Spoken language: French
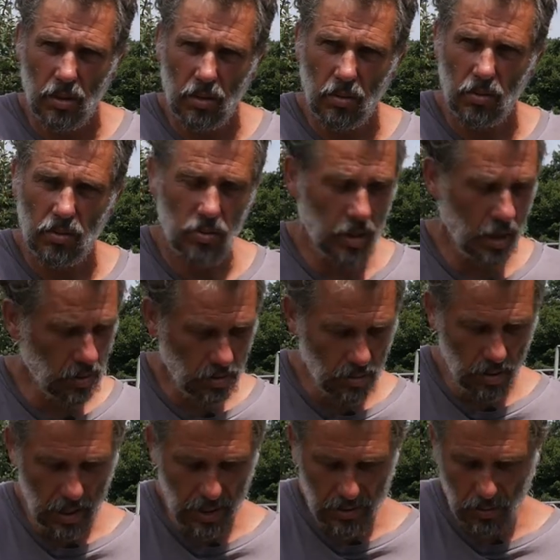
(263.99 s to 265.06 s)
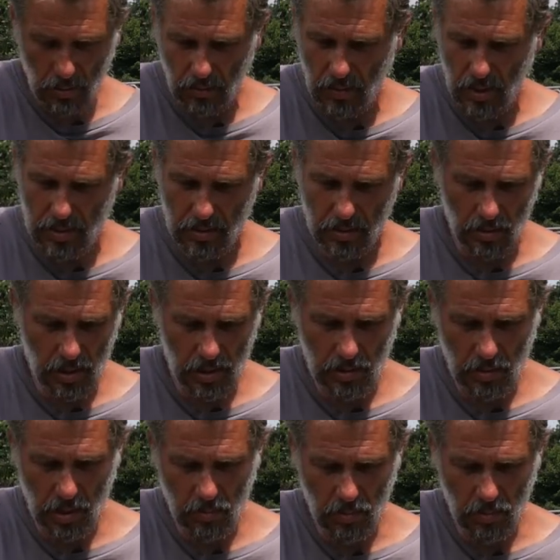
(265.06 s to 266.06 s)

Donc tu calcules la surface que l'animal